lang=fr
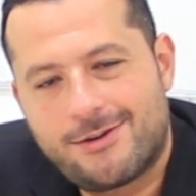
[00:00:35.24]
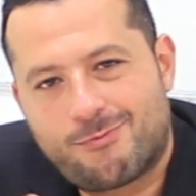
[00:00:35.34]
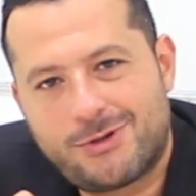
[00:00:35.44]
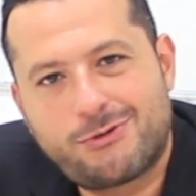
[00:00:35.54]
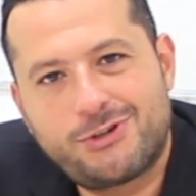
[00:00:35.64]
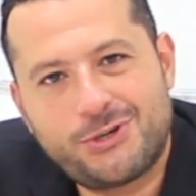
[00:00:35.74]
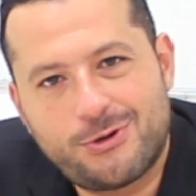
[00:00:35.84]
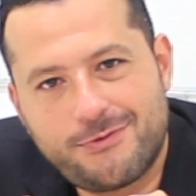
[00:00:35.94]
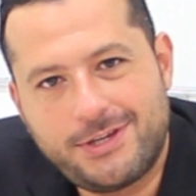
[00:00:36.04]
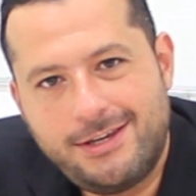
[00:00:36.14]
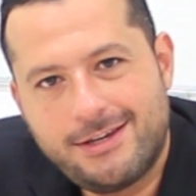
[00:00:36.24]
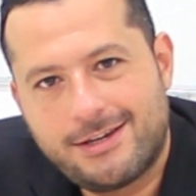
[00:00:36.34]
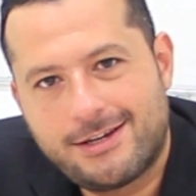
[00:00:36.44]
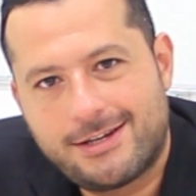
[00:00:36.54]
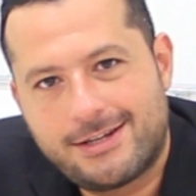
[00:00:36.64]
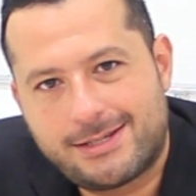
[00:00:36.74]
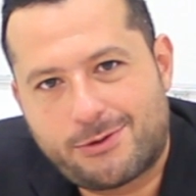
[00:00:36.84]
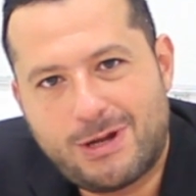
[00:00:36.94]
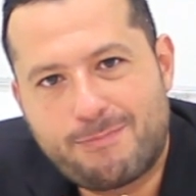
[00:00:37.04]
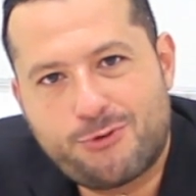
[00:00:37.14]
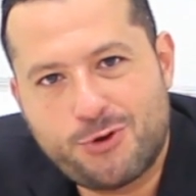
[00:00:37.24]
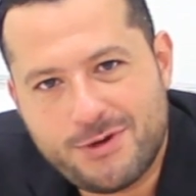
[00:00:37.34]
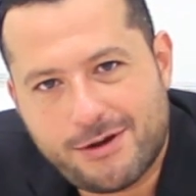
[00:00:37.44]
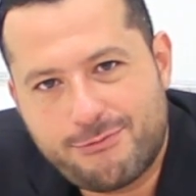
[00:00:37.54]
Moi, ce que j'ai envie, c'est que la première